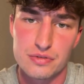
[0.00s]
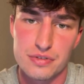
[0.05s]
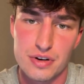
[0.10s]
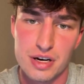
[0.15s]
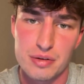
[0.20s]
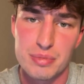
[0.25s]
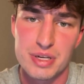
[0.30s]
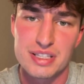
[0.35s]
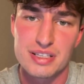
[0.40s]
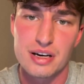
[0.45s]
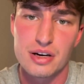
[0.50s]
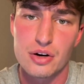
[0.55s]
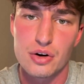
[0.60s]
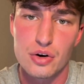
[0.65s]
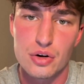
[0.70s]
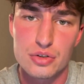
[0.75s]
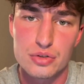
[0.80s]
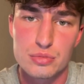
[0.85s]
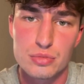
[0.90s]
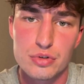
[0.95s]
fragmentach
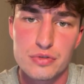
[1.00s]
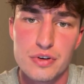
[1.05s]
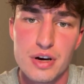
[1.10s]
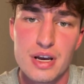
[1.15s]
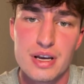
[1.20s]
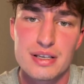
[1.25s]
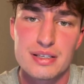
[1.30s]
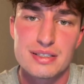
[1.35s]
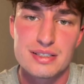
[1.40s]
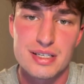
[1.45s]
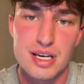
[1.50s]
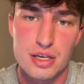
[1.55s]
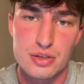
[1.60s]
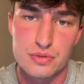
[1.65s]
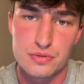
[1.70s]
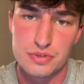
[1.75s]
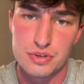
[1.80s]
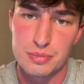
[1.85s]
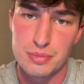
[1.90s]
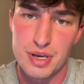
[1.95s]
rozmów z
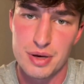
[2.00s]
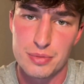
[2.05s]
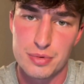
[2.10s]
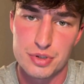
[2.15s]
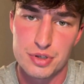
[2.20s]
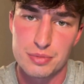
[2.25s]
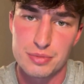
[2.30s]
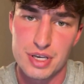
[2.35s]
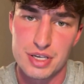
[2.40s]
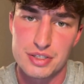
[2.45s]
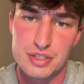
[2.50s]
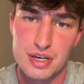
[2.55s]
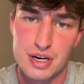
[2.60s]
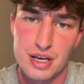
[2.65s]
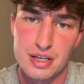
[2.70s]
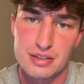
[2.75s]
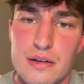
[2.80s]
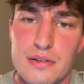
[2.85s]
czasów, gdy miałem 18 lat.